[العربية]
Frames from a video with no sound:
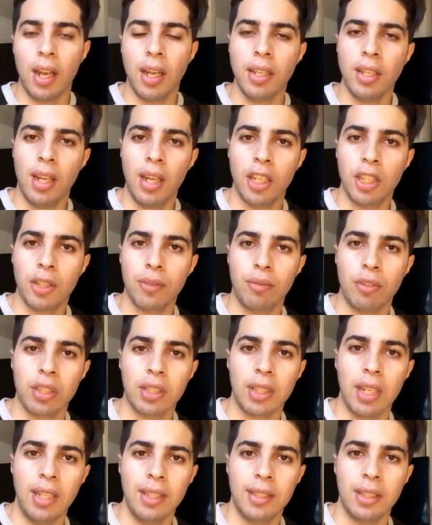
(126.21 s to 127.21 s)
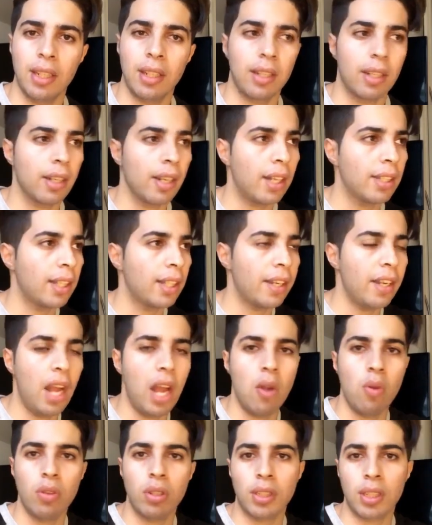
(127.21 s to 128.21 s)
اي حاجه فرصه حسن نقدر
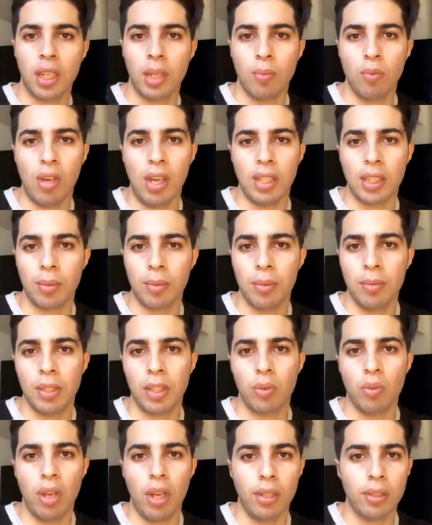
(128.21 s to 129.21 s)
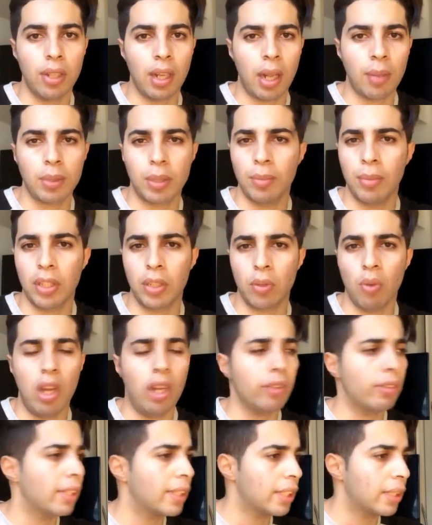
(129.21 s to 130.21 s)
نعاون تقريبا واحد 400 واحد ولا 500
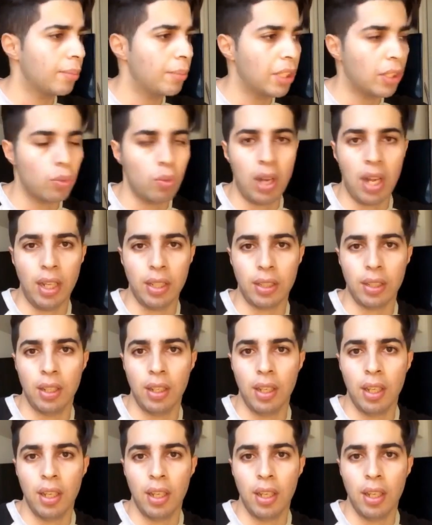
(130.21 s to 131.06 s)
واحد ولا 600 واحد